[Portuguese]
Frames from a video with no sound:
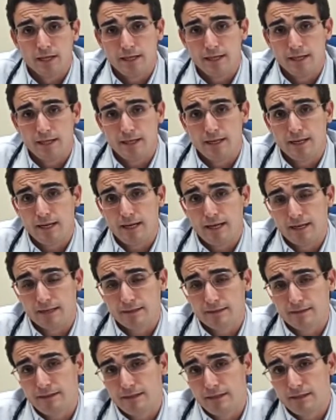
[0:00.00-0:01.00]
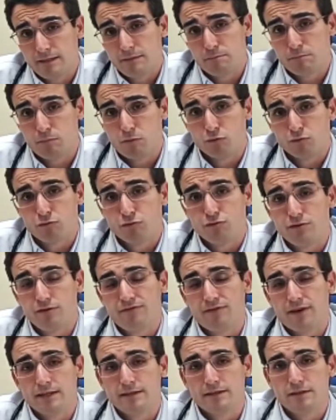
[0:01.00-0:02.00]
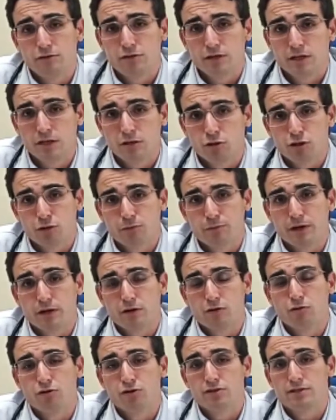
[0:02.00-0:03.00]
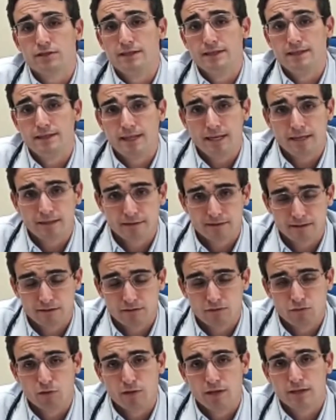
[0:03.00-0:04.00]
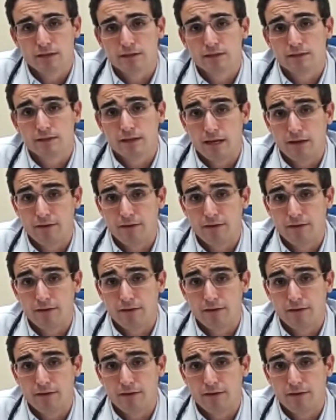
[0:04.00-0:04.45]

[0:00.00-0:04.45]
e esse ponto de fazer o diagnóstico precoce nessas doenças